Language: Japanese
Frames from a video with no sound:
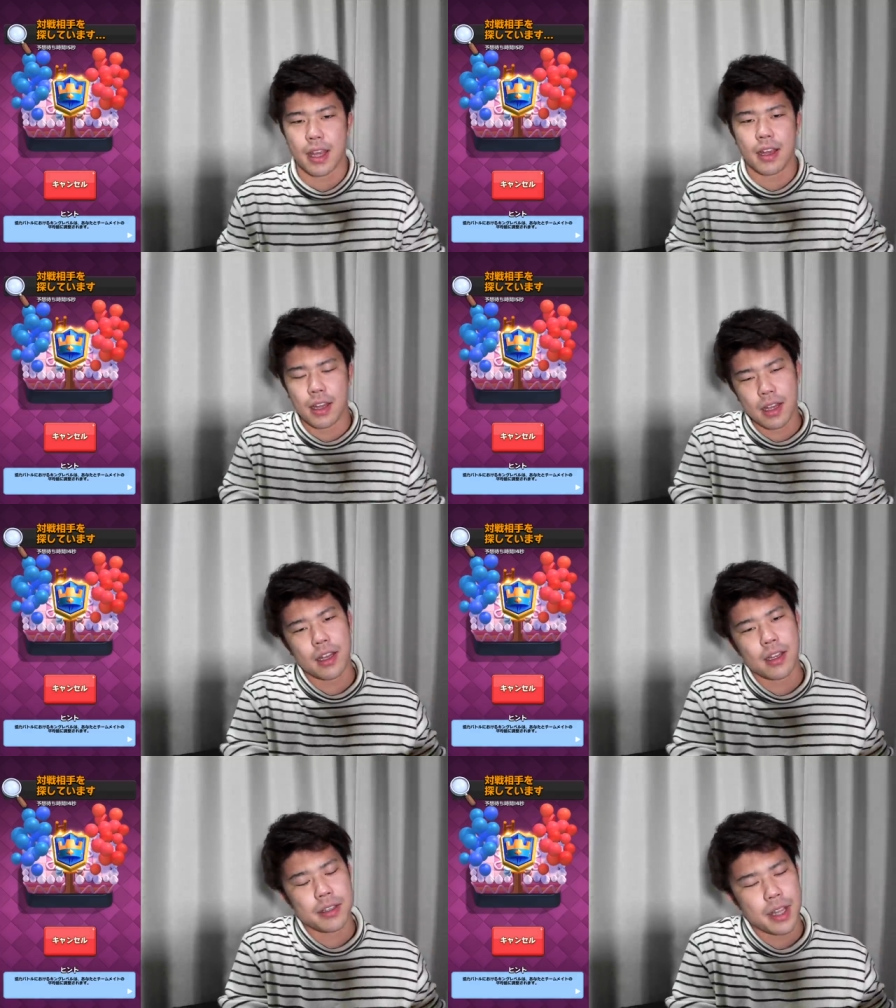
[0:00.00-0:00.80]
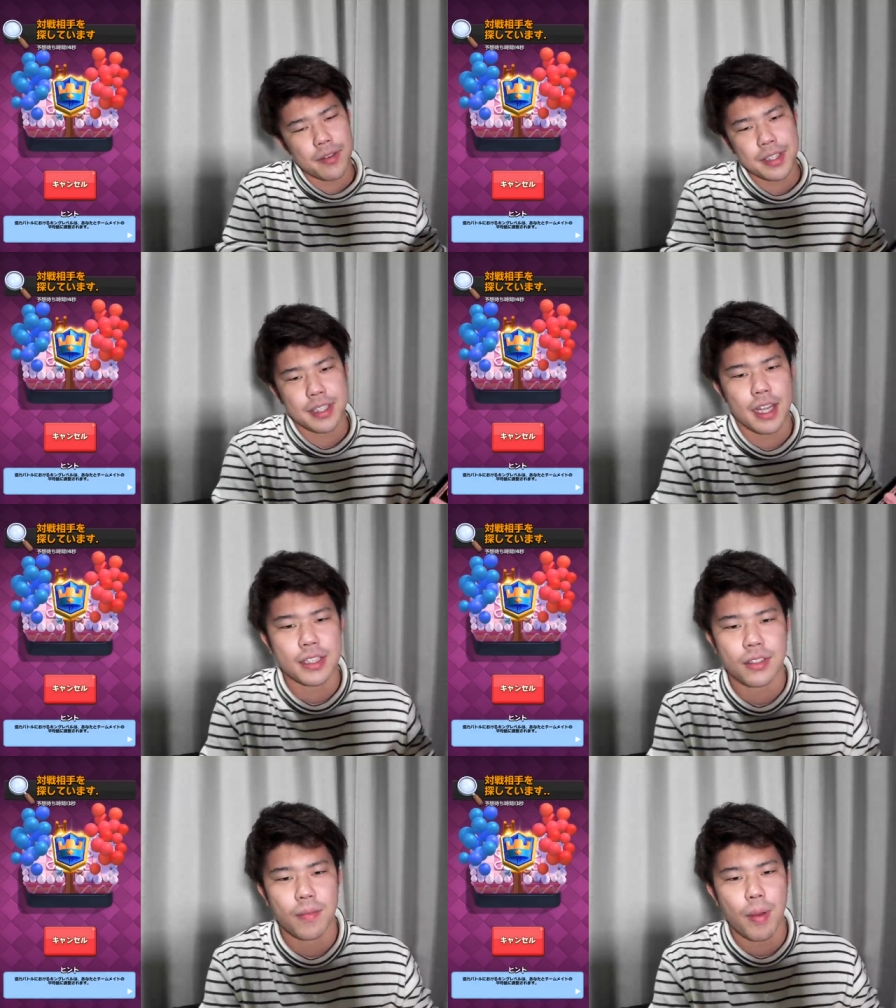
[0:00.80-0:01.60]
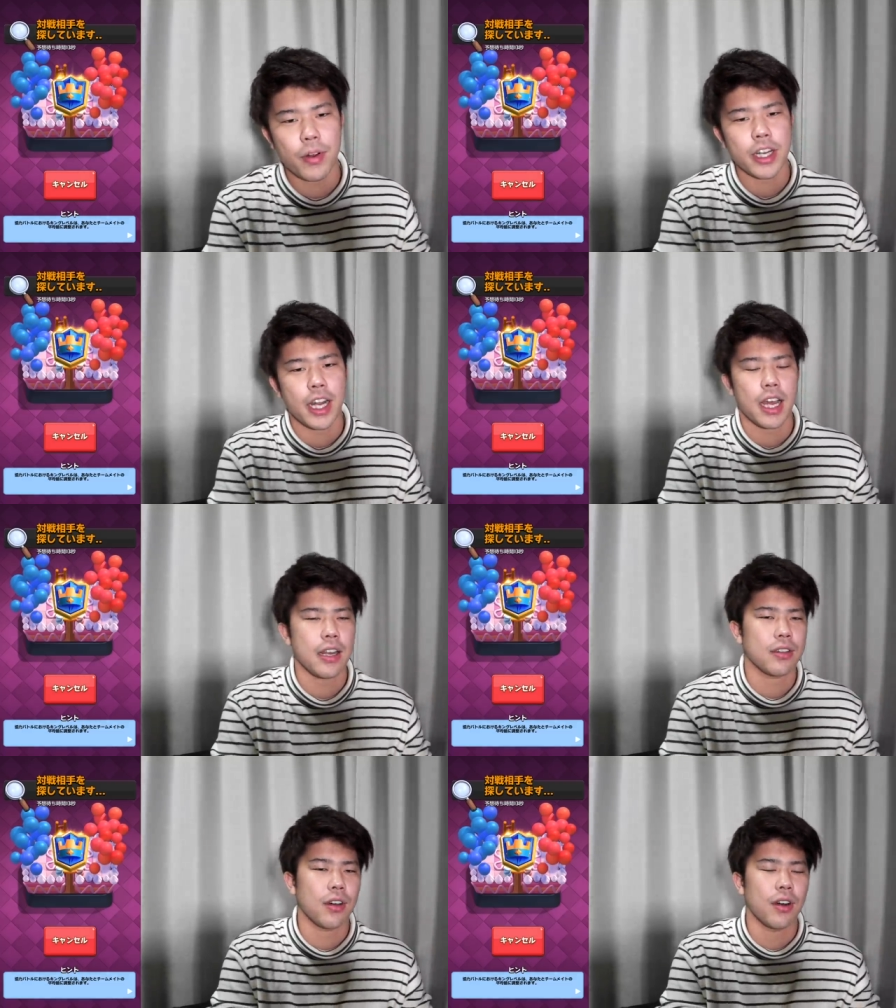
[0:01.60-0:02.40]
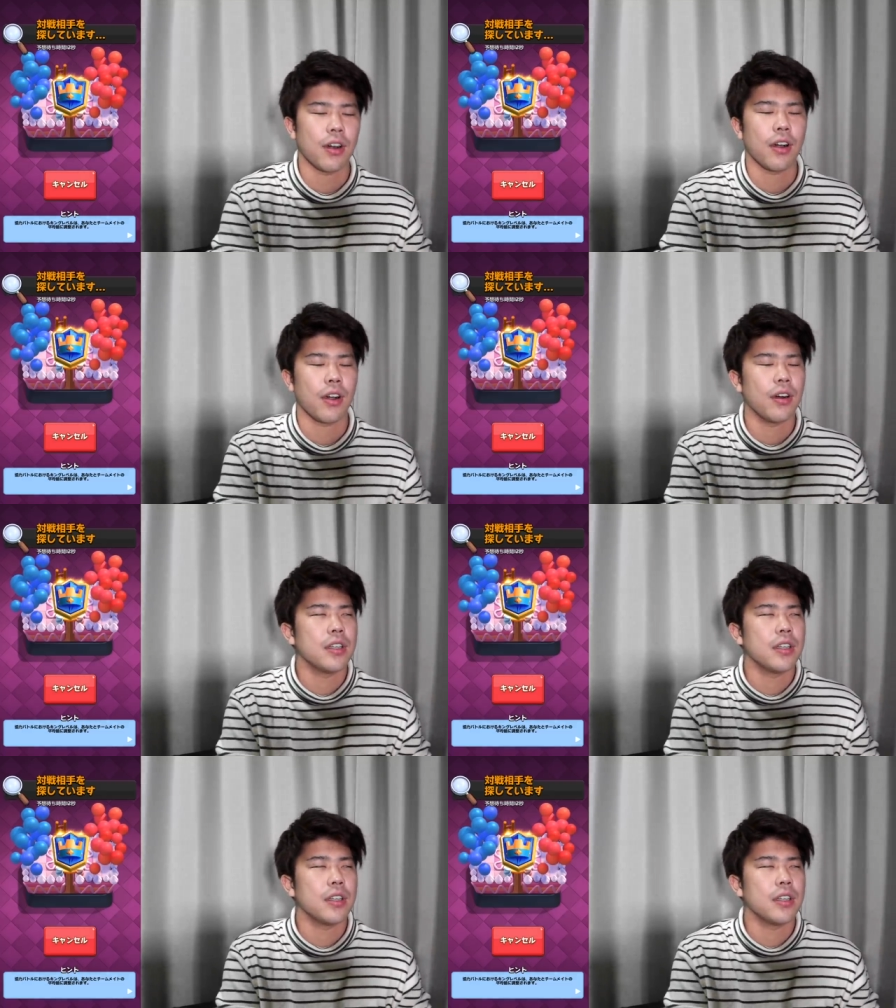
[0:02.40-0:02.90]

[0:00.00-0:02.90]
うん、ダメですね。あそこ守りに入ると、